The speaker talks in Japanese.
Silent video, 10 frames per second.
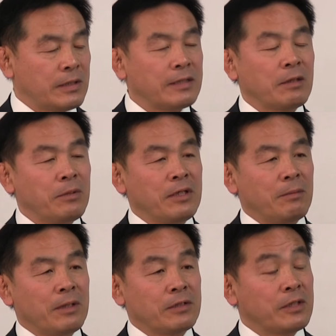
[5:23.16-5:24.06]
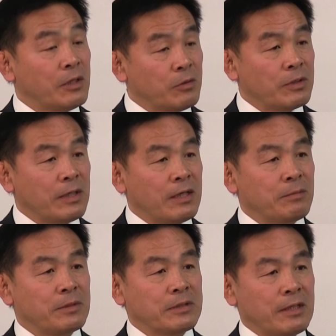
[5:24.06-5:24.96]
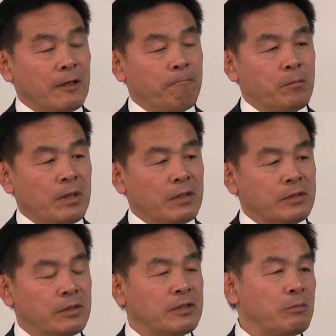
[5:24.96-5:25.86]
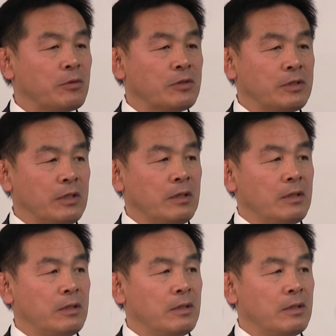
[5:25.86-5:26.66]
3点目には制度でありますから、システムとして